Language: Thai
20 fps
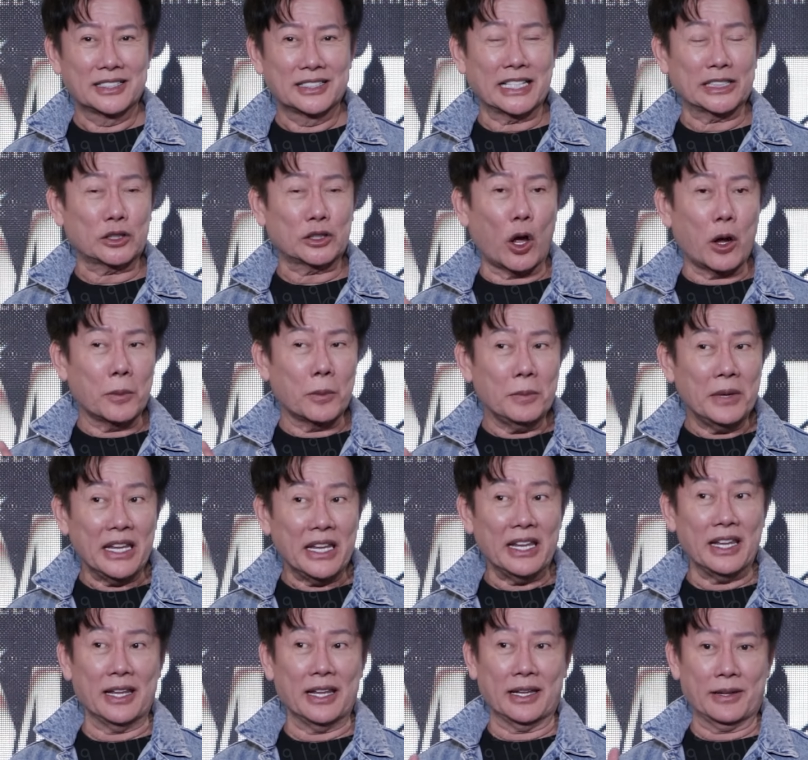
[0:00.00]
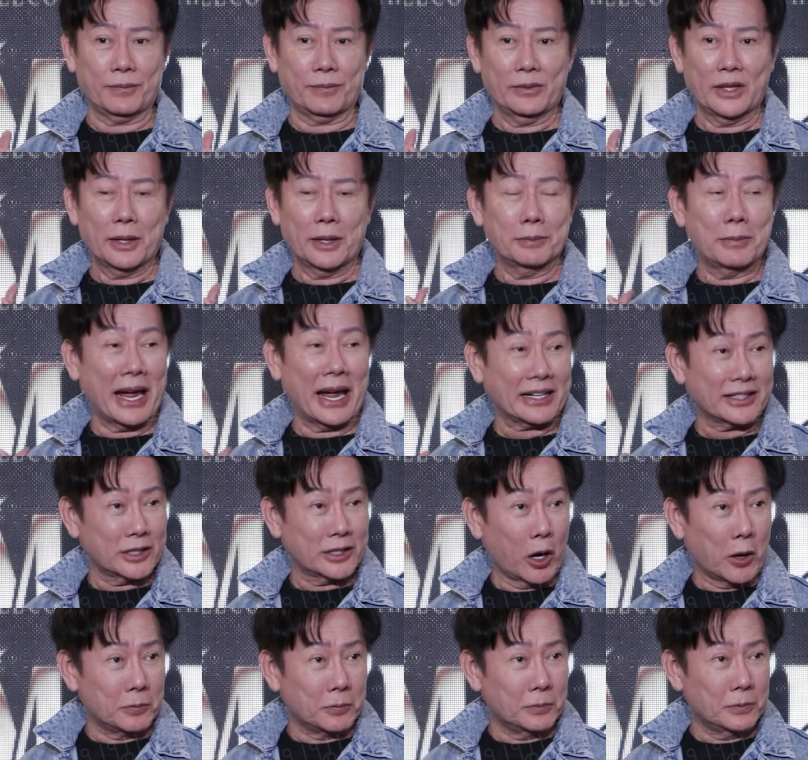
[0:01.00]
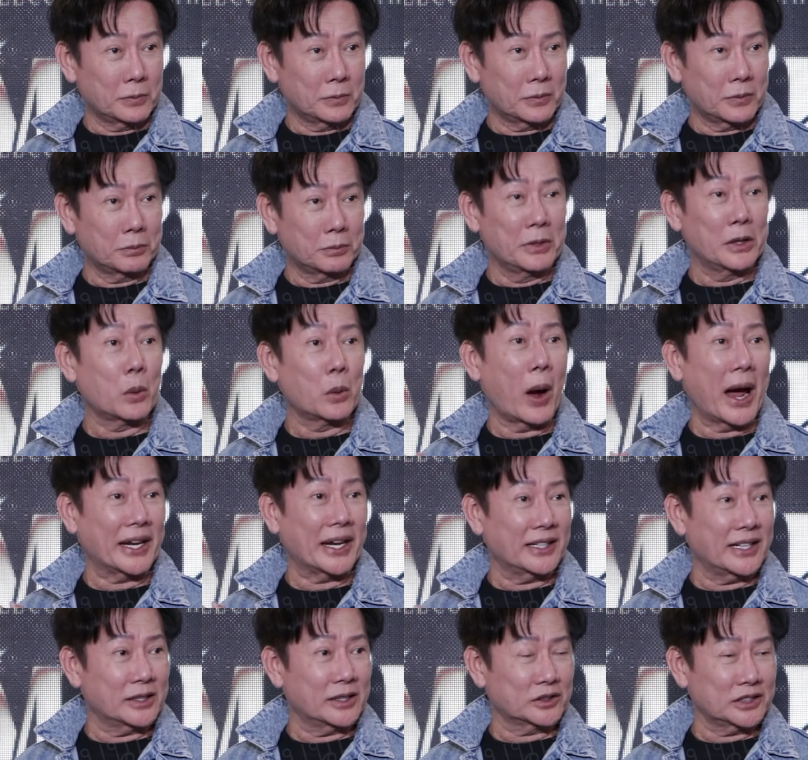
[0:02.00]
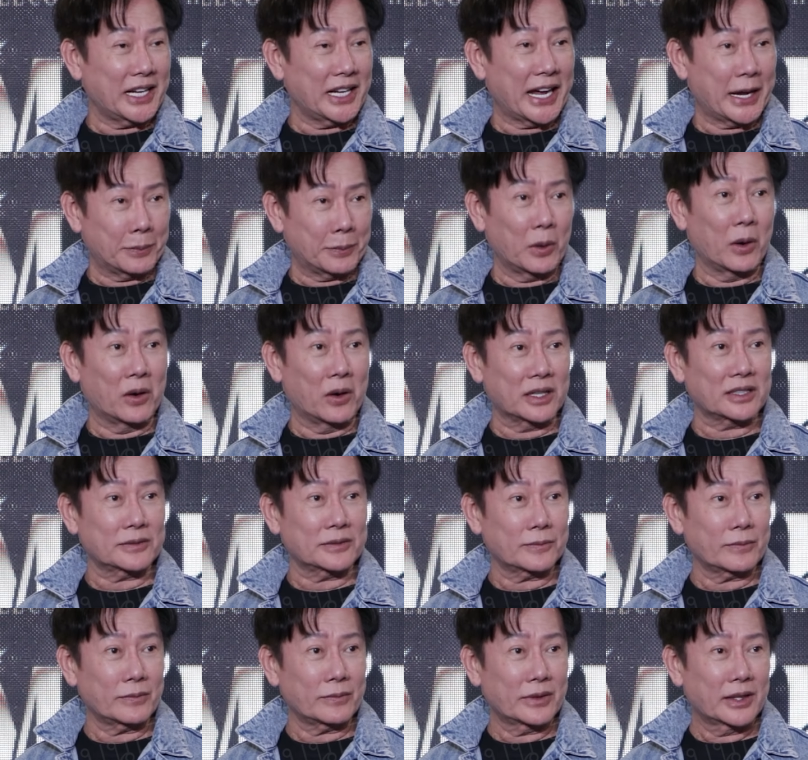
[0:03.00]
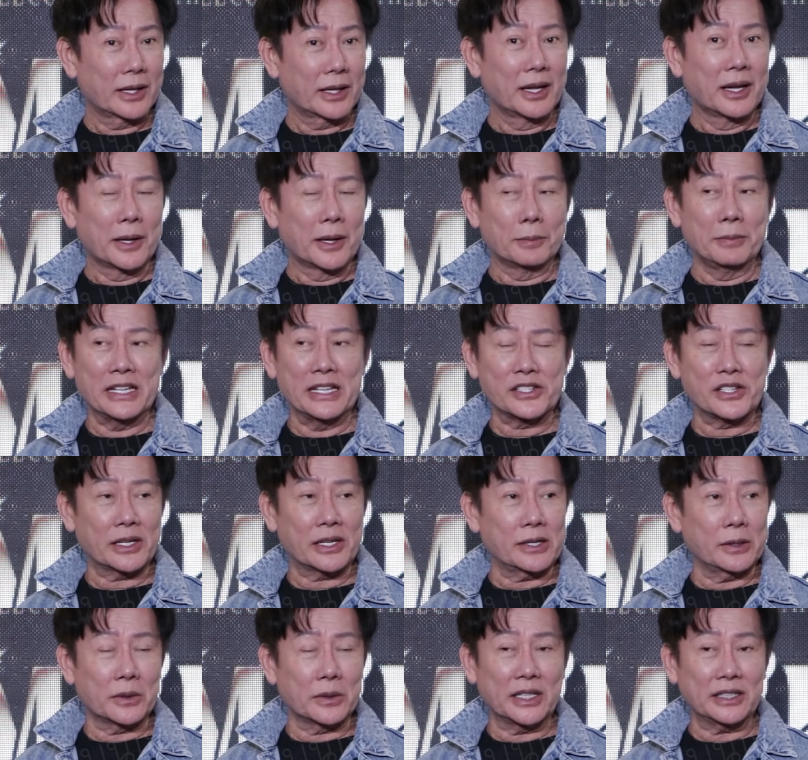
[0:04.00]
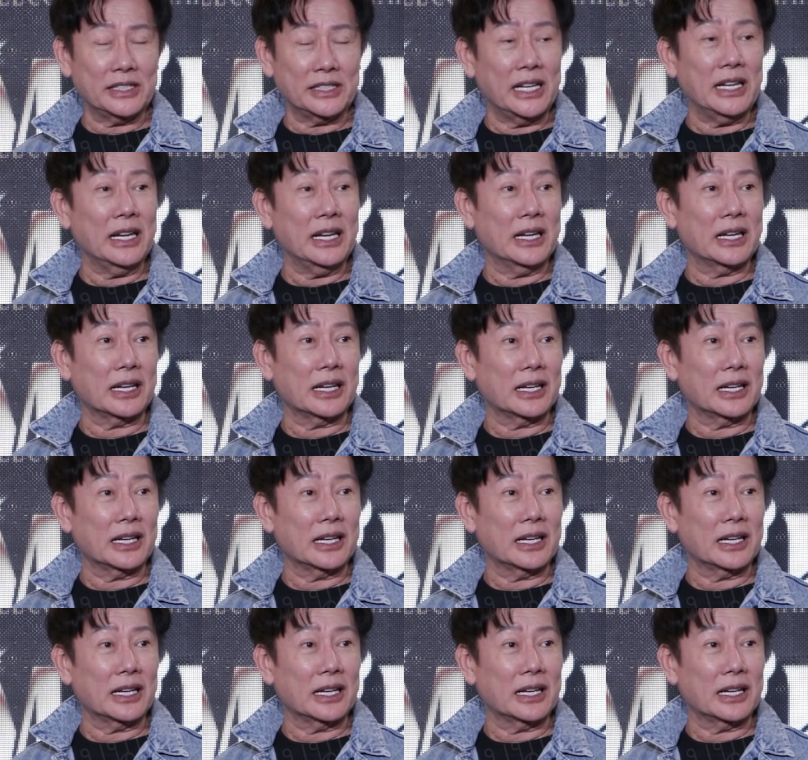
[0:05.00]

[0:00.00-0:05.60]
จะต้องมีแบ็กดรอปมีไวเนลที่แอร์พอร์ตมีซิเคียวริตี้